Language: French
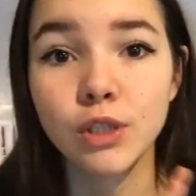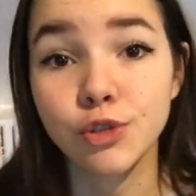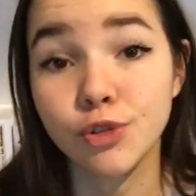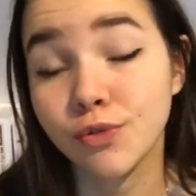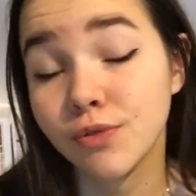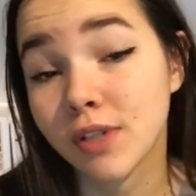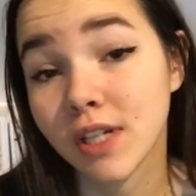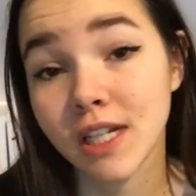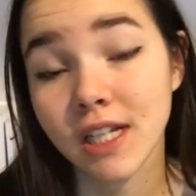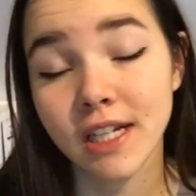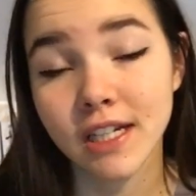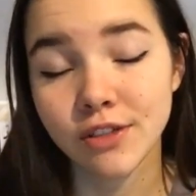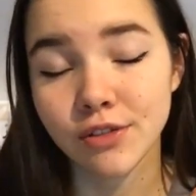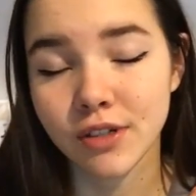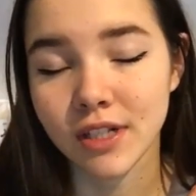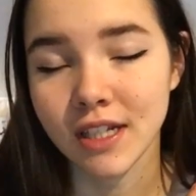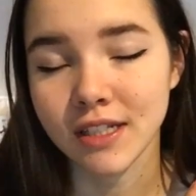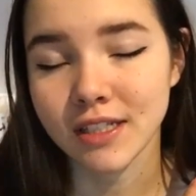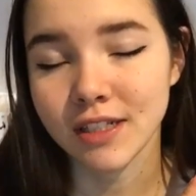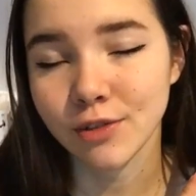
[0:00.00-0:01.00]
Je voulais lire
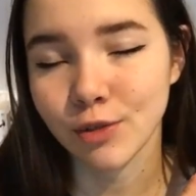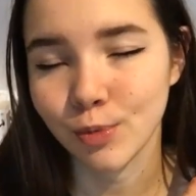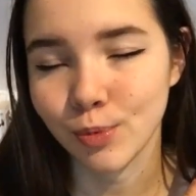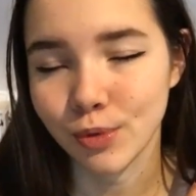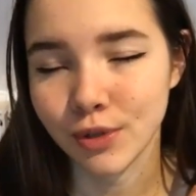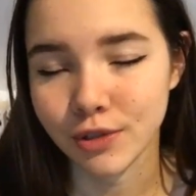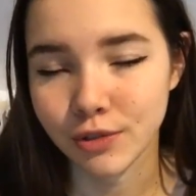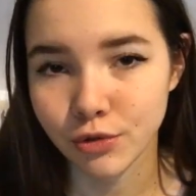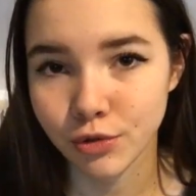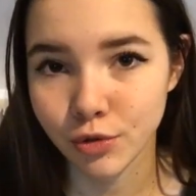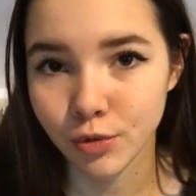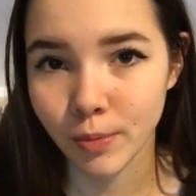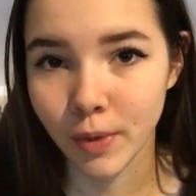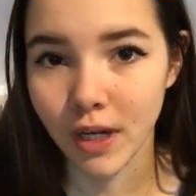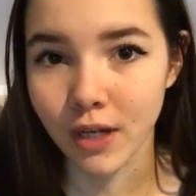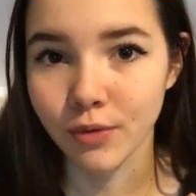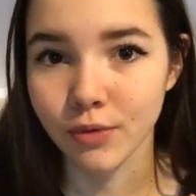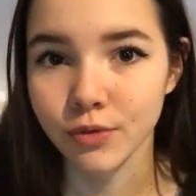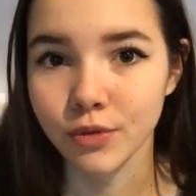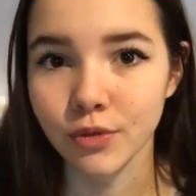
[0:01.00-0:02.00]
ce classique depuis
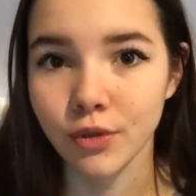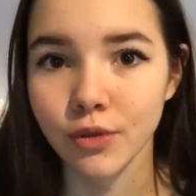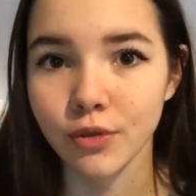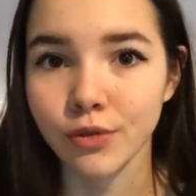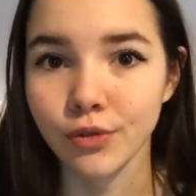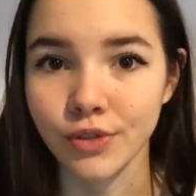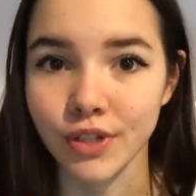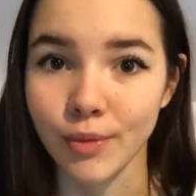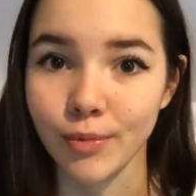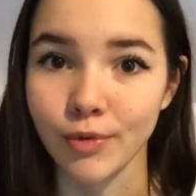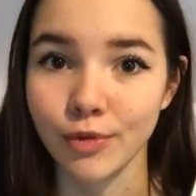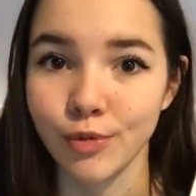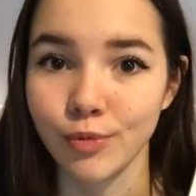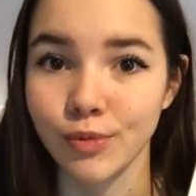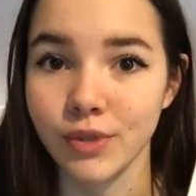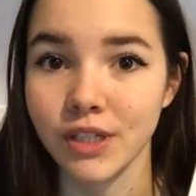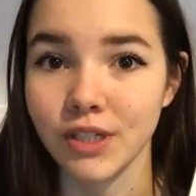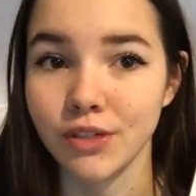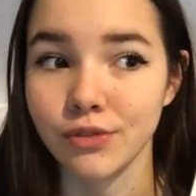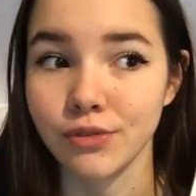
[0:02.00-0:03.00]
super longtemps notamment
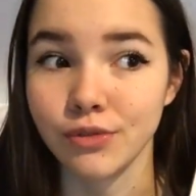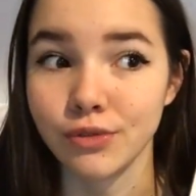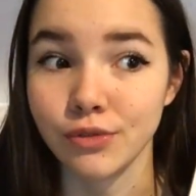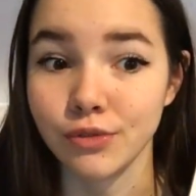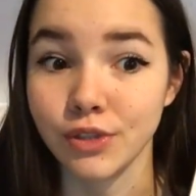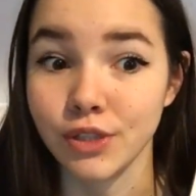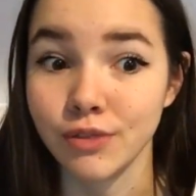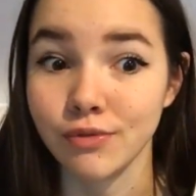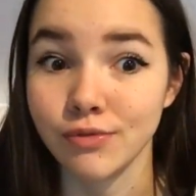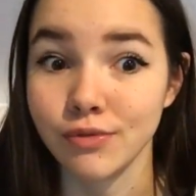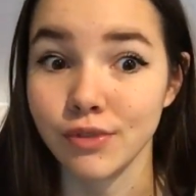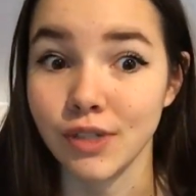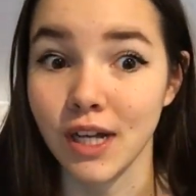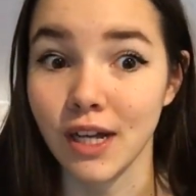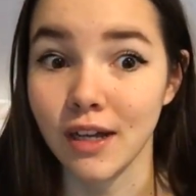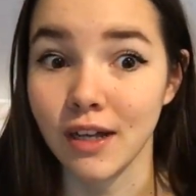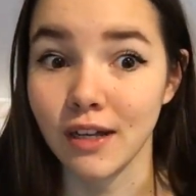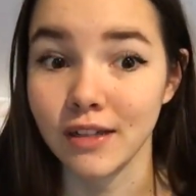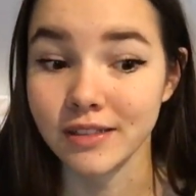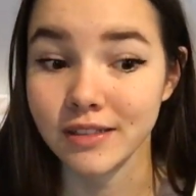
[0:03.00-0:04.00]
depuis que j'ai vu
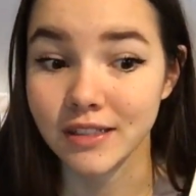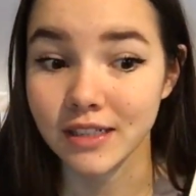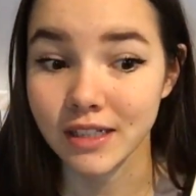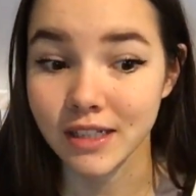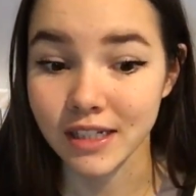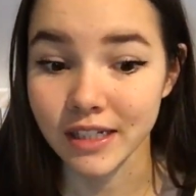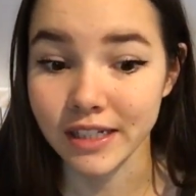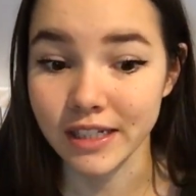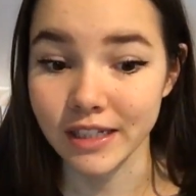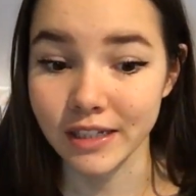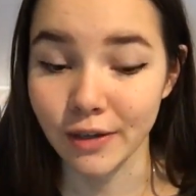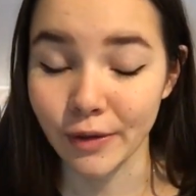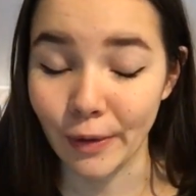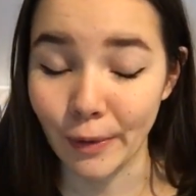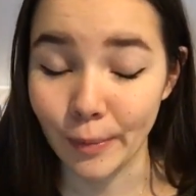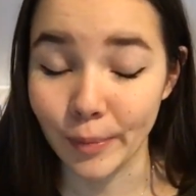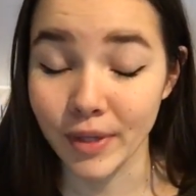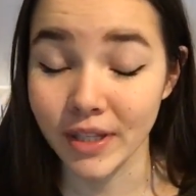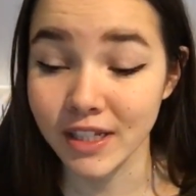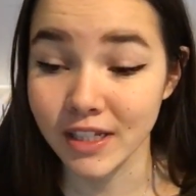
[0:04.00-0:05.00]
la série
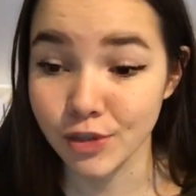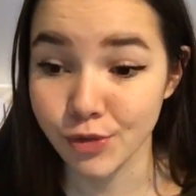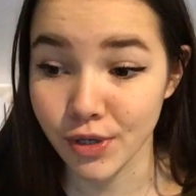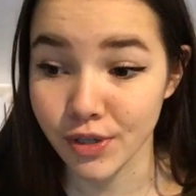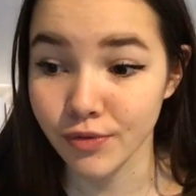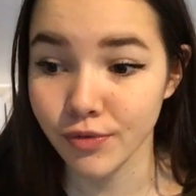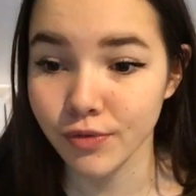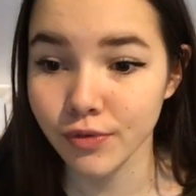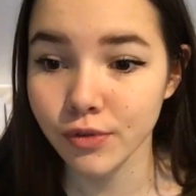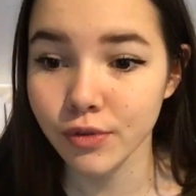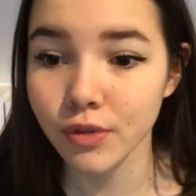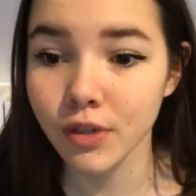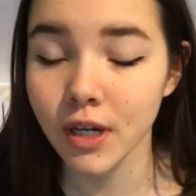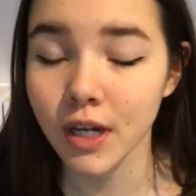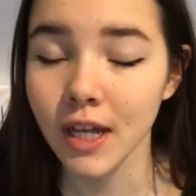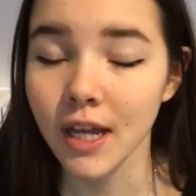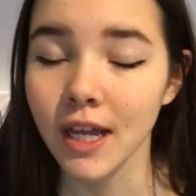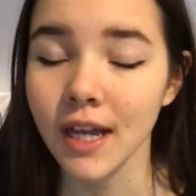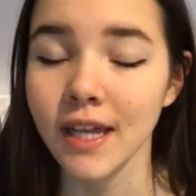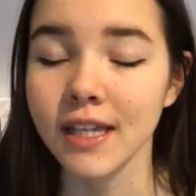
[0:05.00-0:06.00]
euh, Penny Dreadful
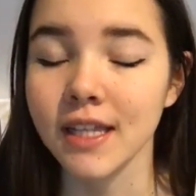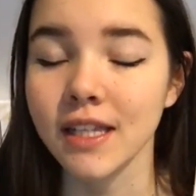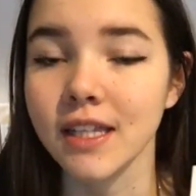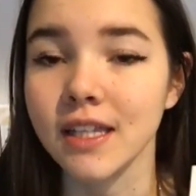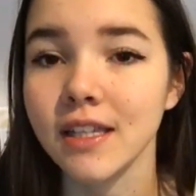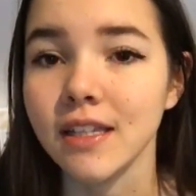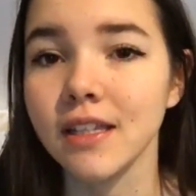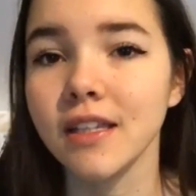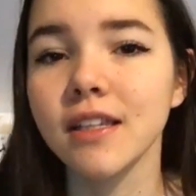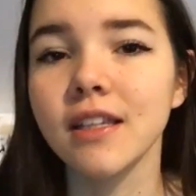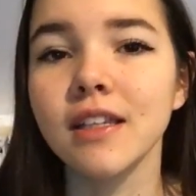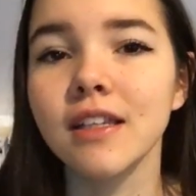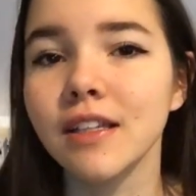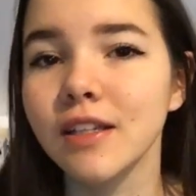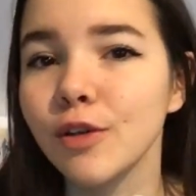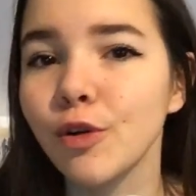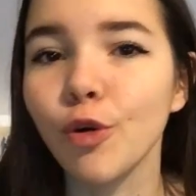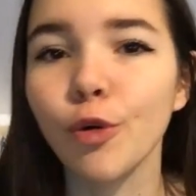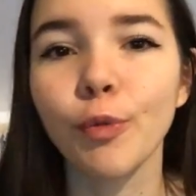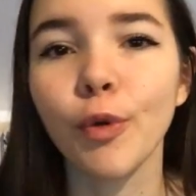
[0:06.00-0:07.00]

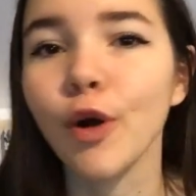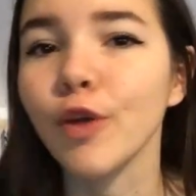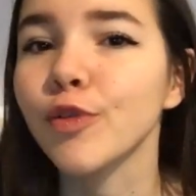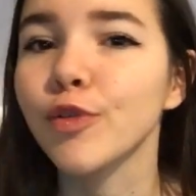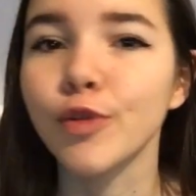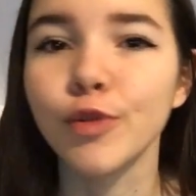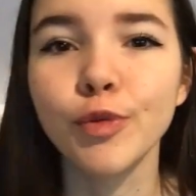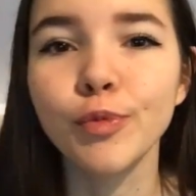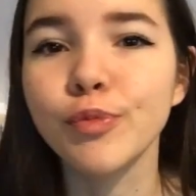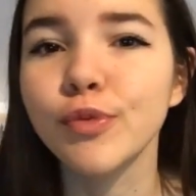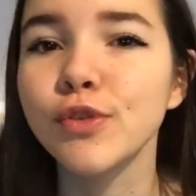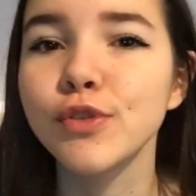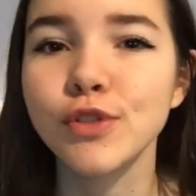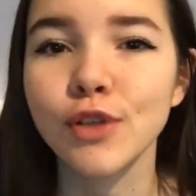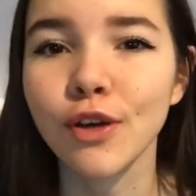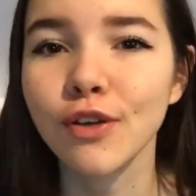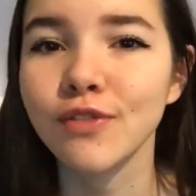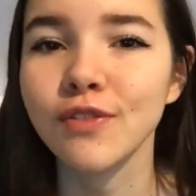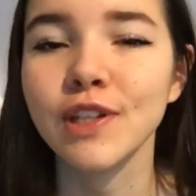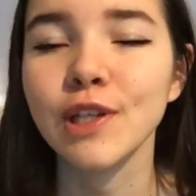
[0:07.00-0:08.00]
qui comporte
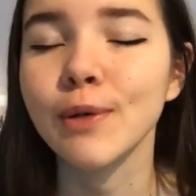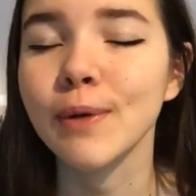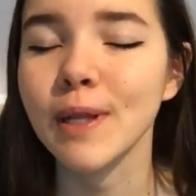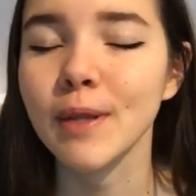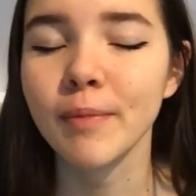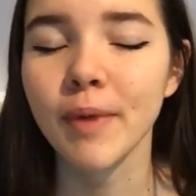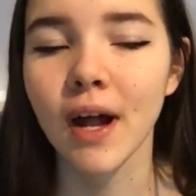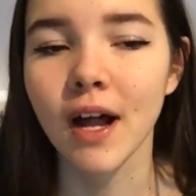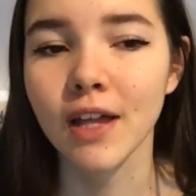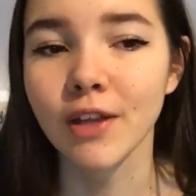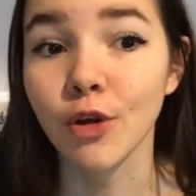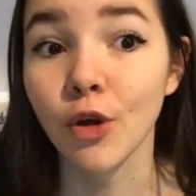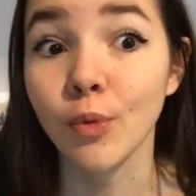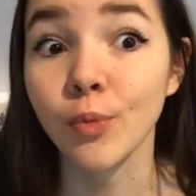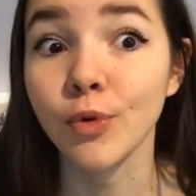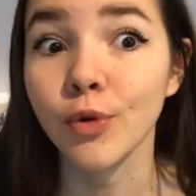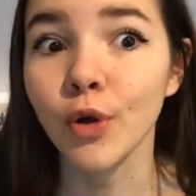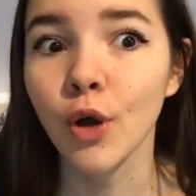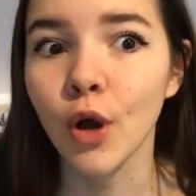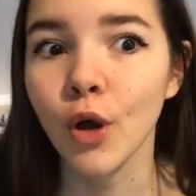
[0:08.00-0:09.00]
plusieurs phénomènes
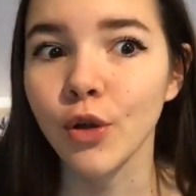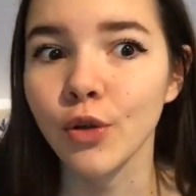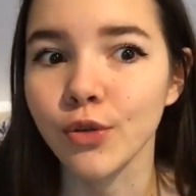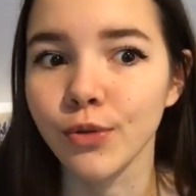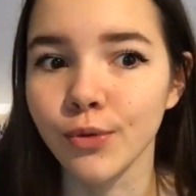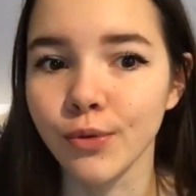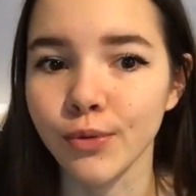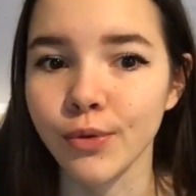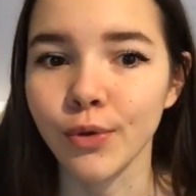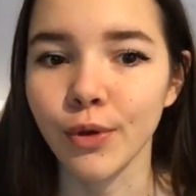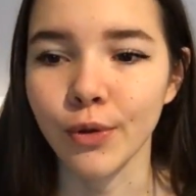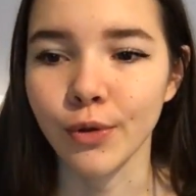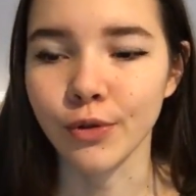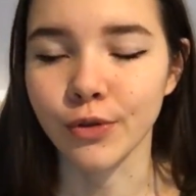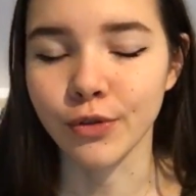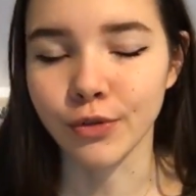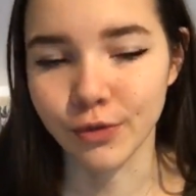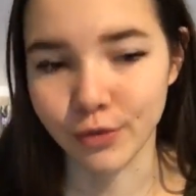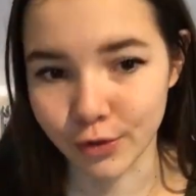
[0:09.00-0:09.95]
paranormaux dont euh,